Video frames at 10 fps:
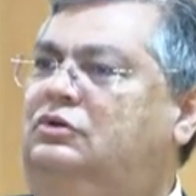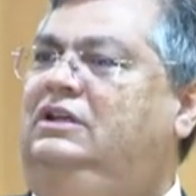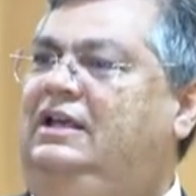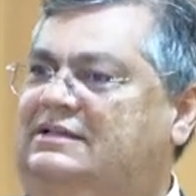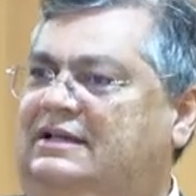
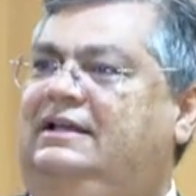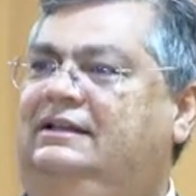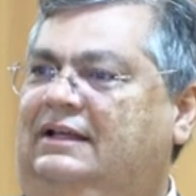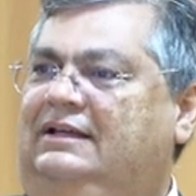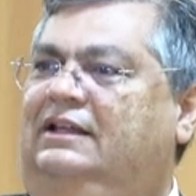que a
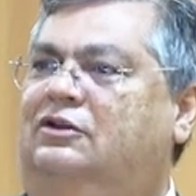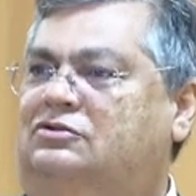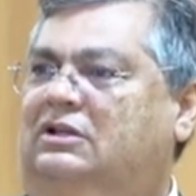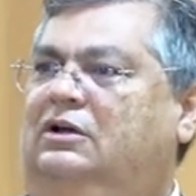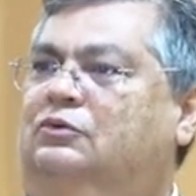Secretaria
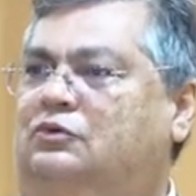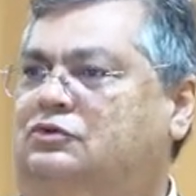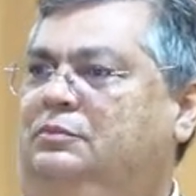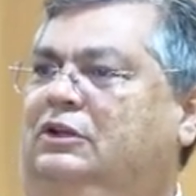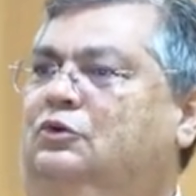Nacional do
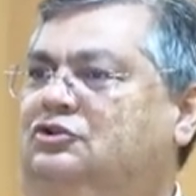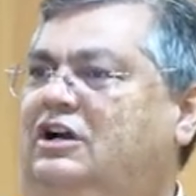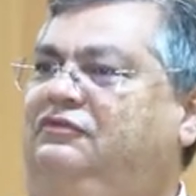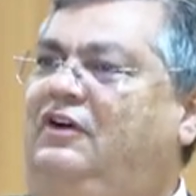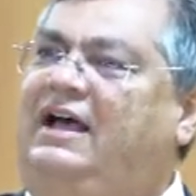Consumidor
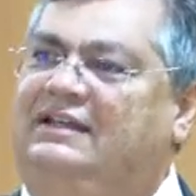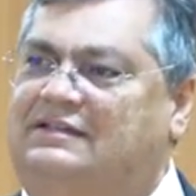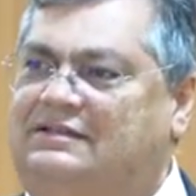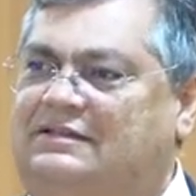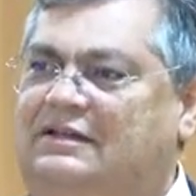já
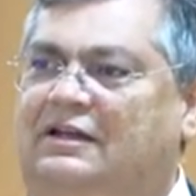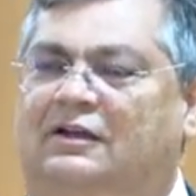faz,